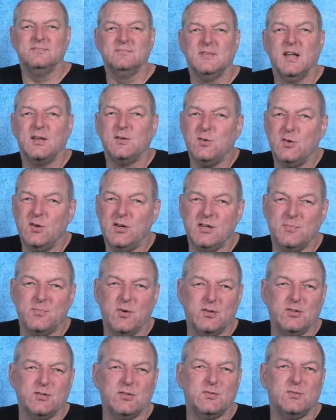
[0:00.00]
Natürlich
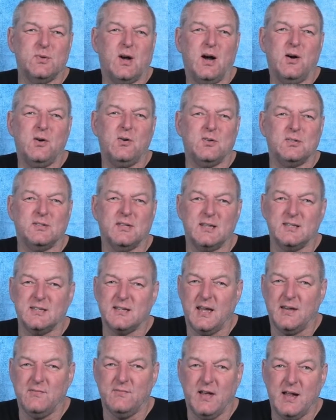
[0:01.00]
möchtest du auch, dass
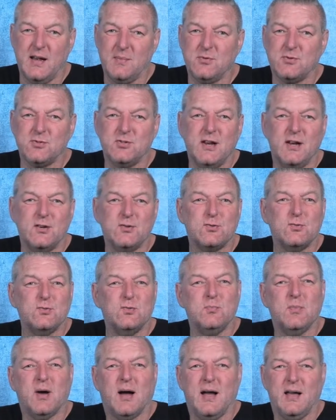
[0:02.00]
dein Welpe schnell
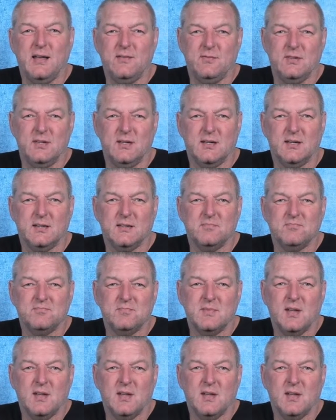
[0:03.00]
stubenrein wird.